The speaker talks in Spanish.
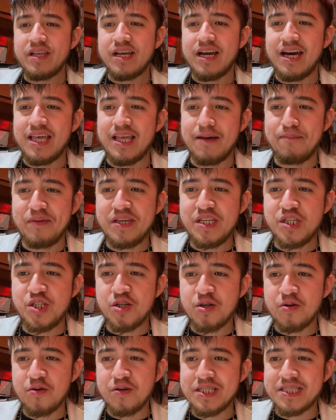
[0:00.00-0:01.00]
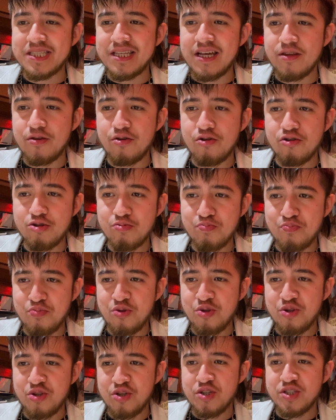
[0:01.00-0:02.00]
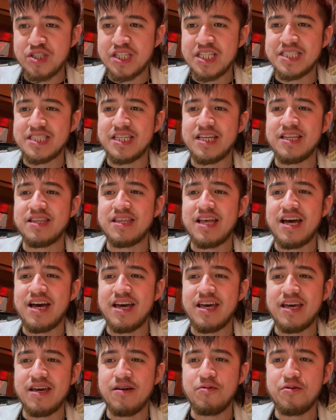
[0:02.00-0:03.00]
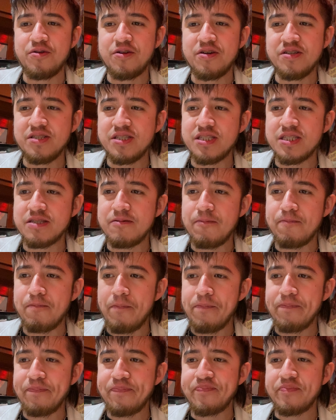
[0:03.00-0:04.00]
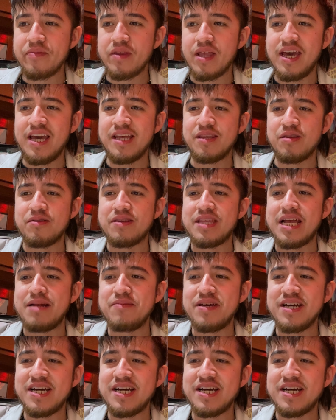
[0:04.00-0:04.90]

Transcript: Cada pincho cuesta 2.60 euros. En total me